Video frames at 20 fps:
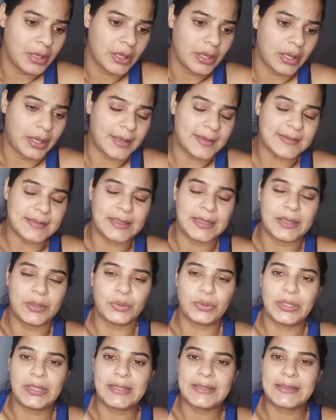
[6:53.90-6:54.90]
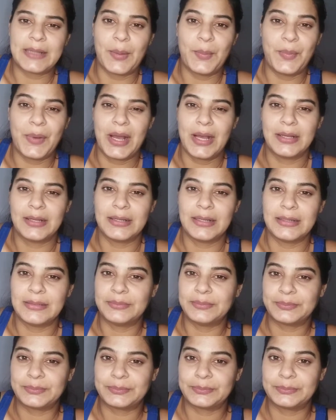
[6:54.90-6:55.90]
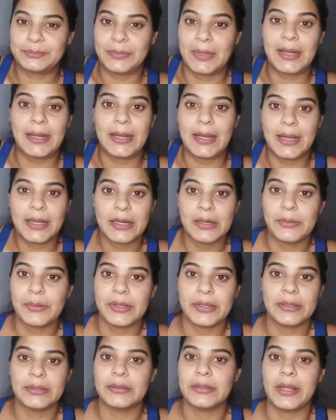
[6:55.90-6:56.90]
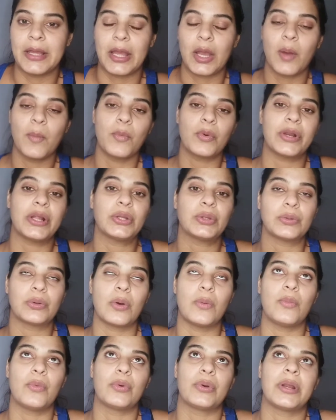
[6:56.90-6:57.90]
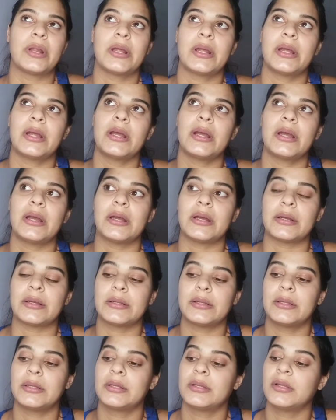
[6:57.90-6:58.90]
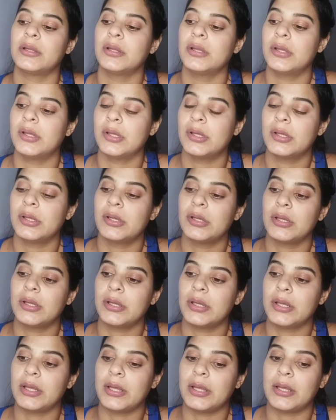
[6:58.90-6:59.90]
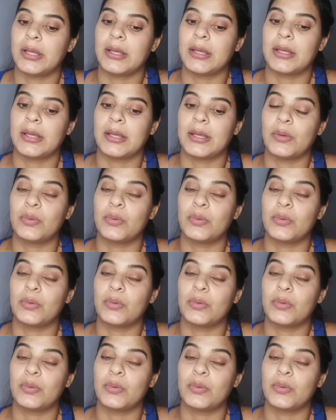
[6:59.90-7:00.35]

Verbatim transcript: eh, se utiliza pan, pan árabe, es como una, como una, eh,